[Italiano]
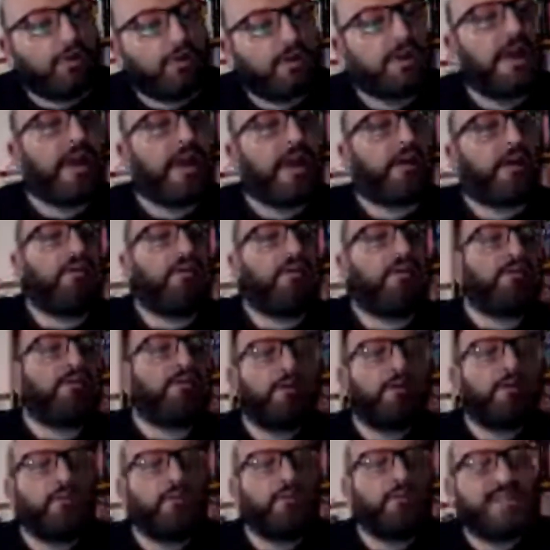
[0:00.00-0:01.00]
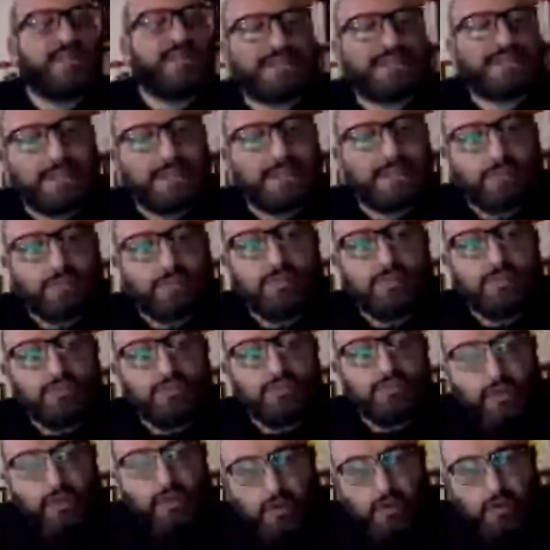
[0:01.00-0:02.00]
Ecco, lui ha scritto
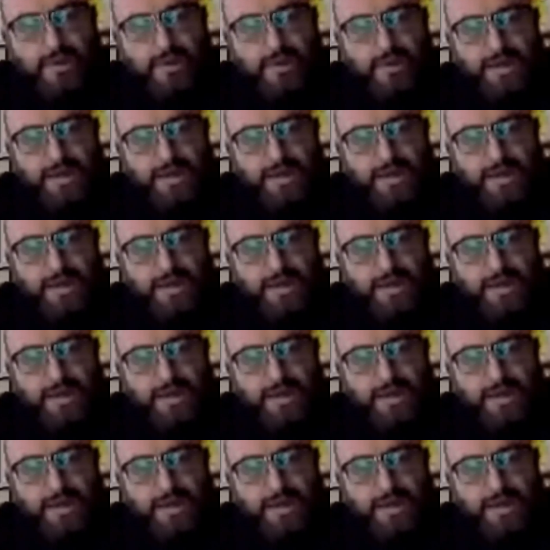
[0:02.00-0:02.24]
un'opera